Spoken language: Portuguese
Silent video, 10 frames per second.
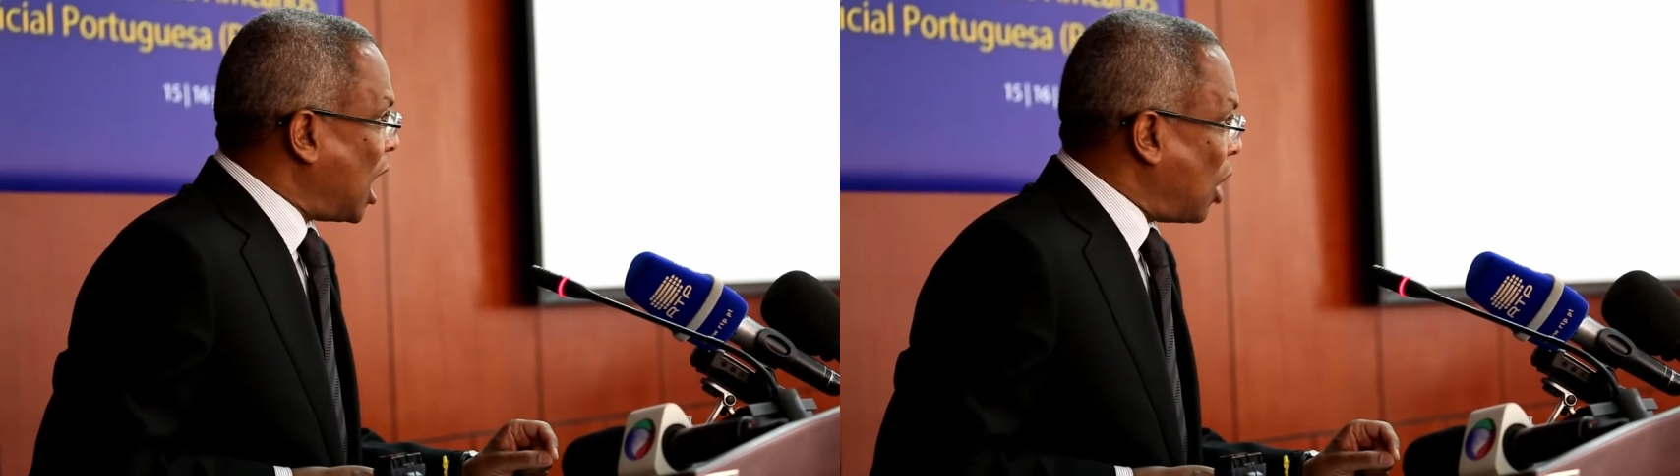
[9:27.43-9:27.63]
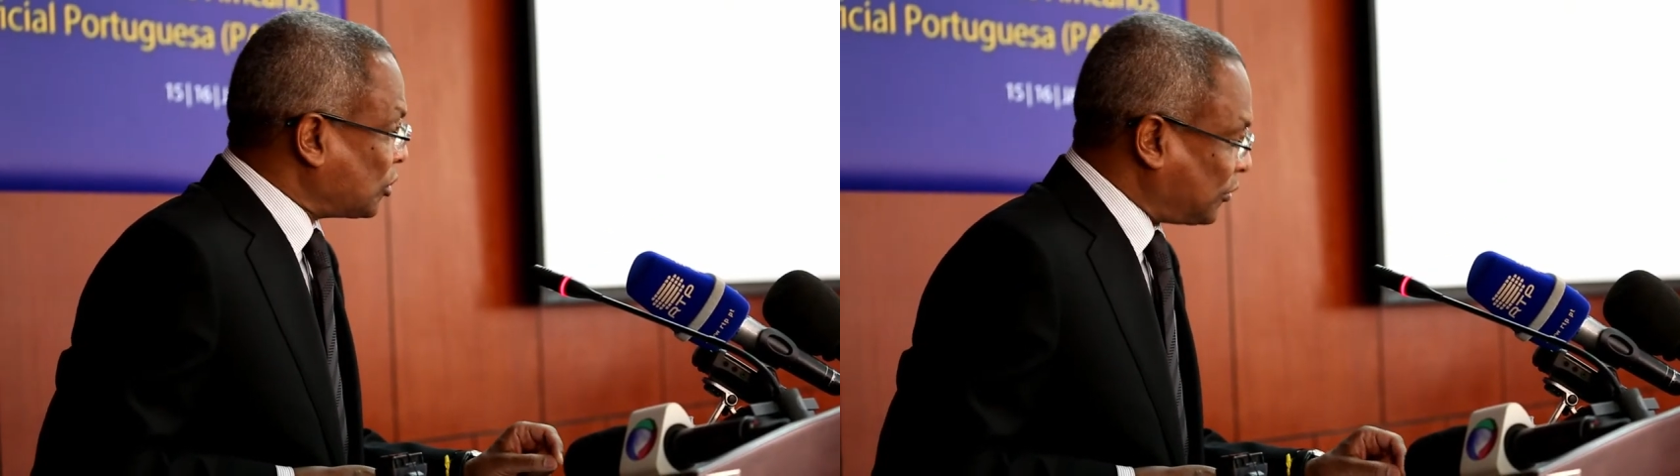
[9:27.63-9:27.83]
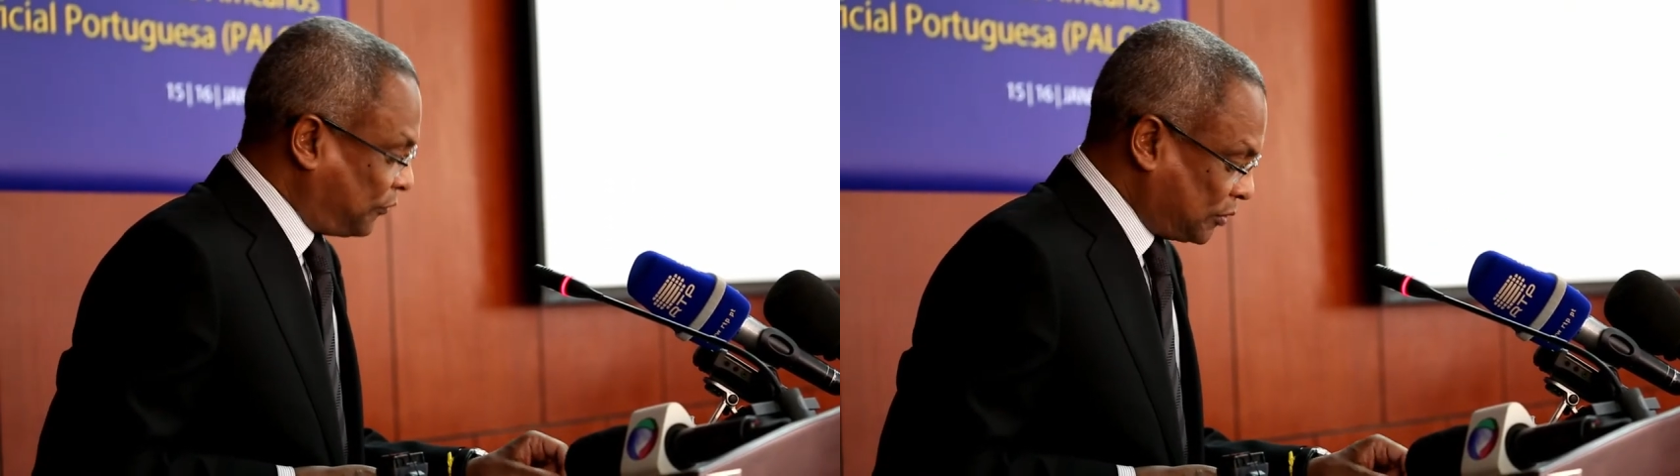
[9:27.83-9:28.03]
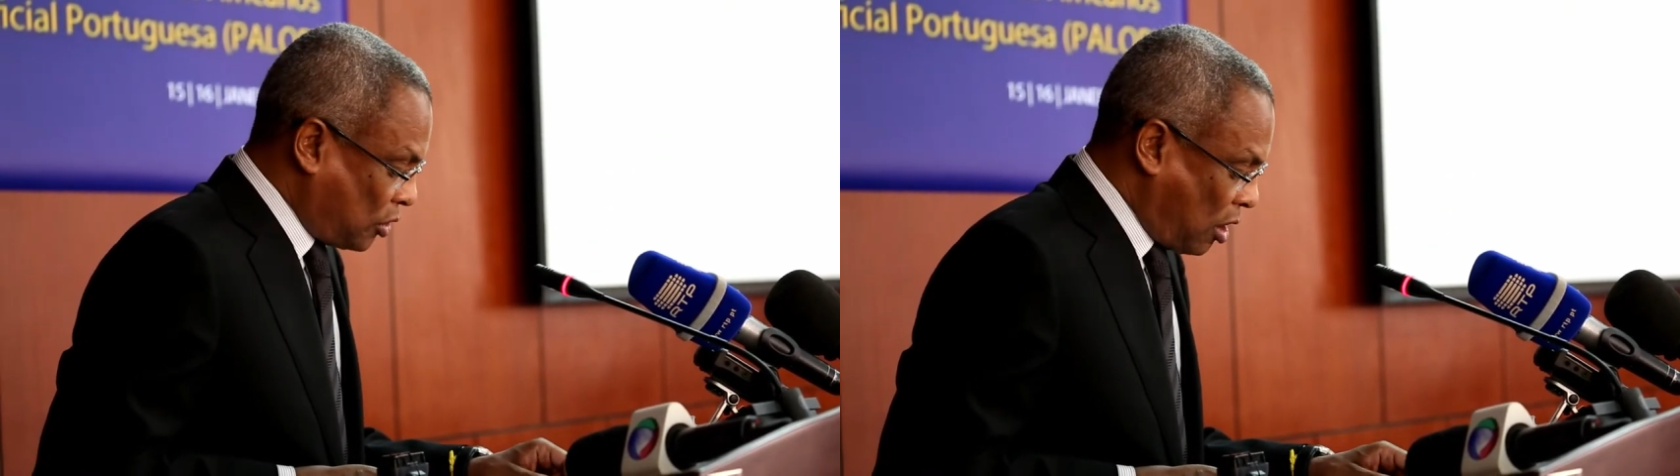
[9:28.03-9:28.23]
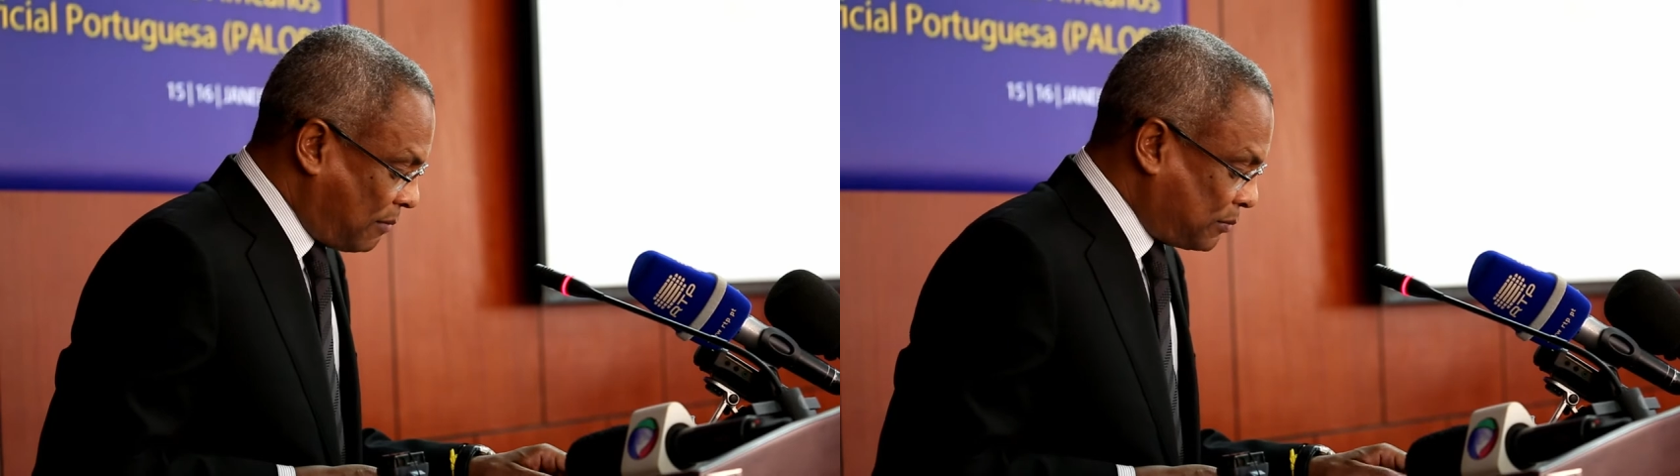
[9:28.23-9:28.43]
aos
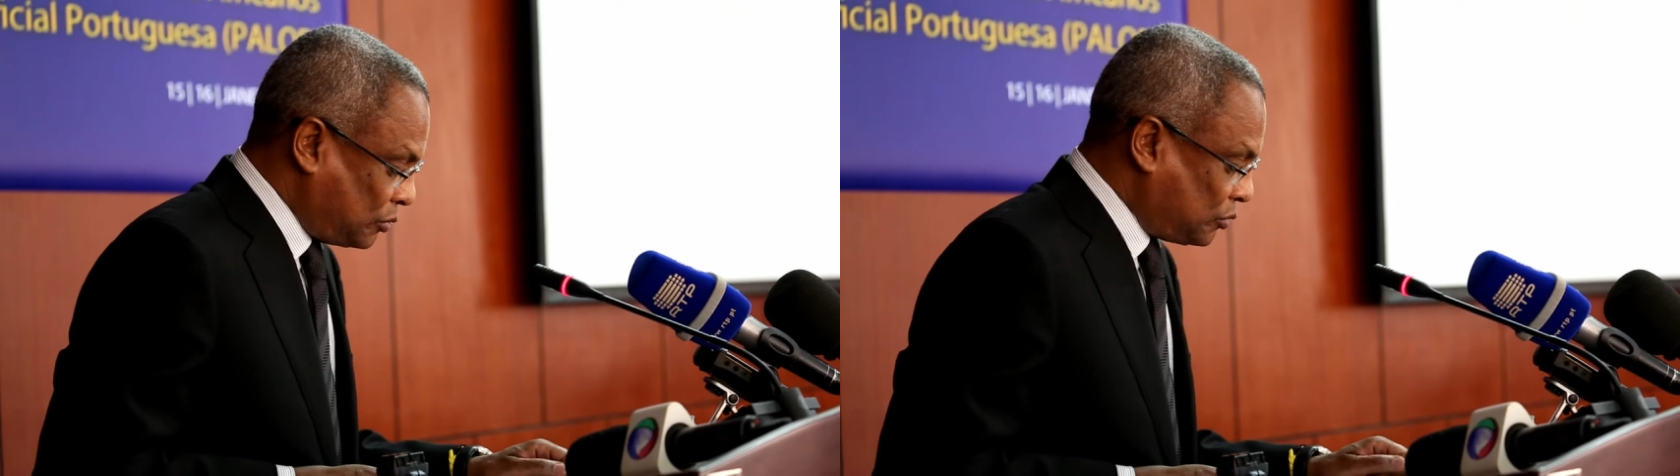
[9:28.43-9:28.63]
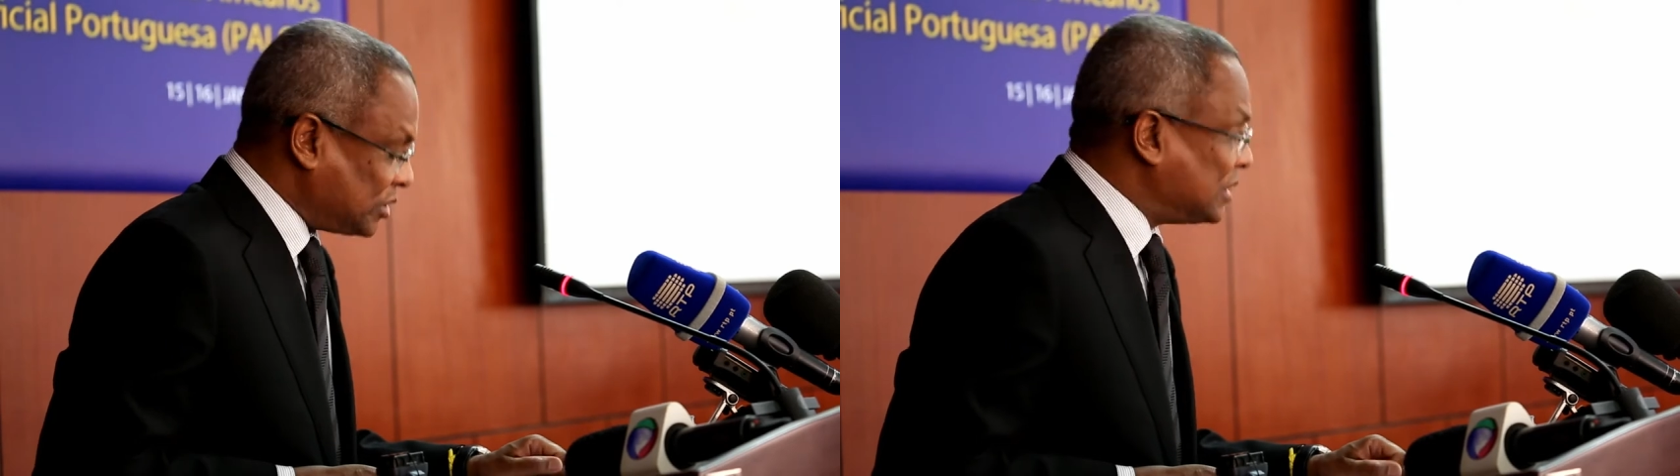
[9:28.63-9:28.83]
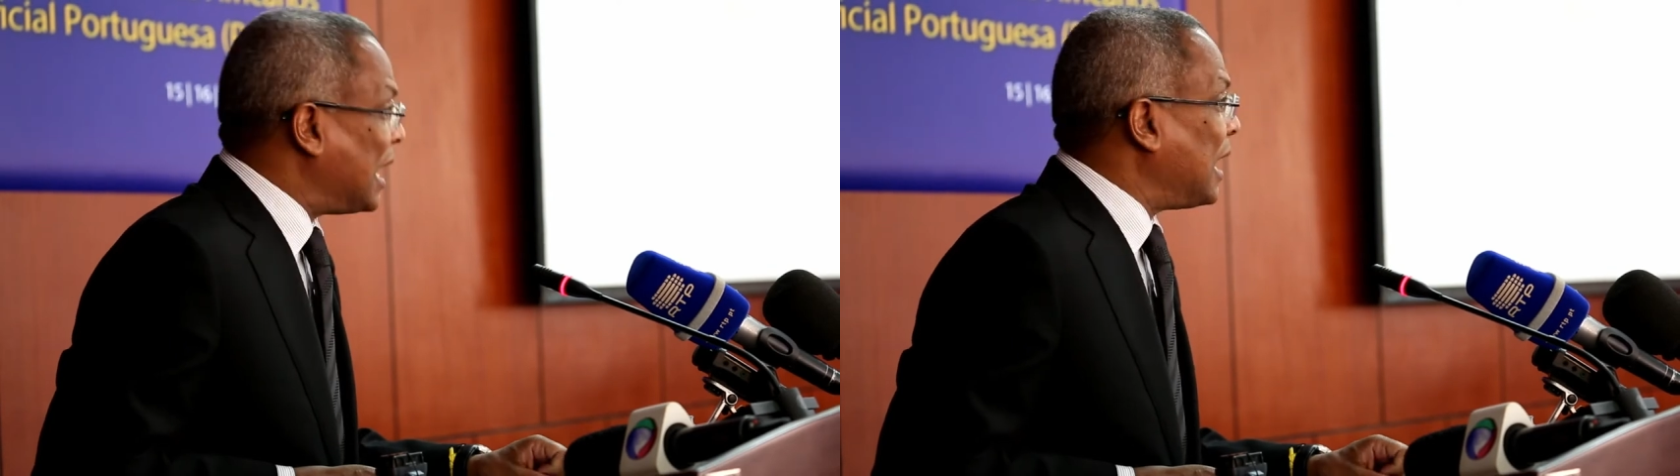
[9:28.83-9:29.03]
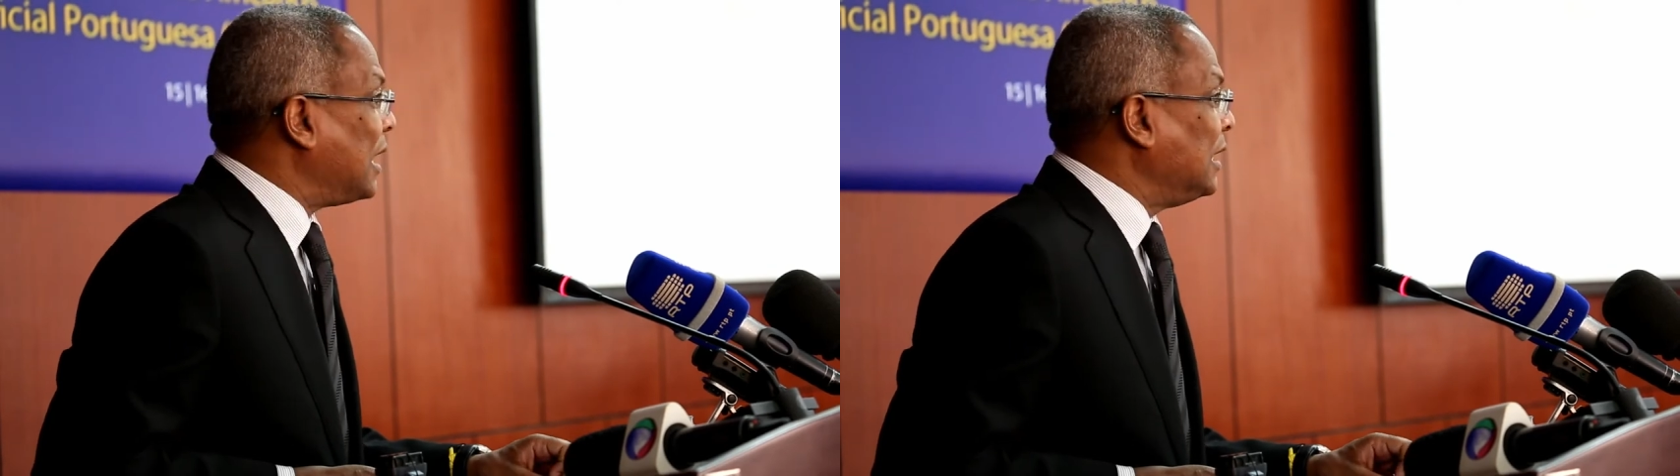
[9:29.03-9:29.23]
fenómenos da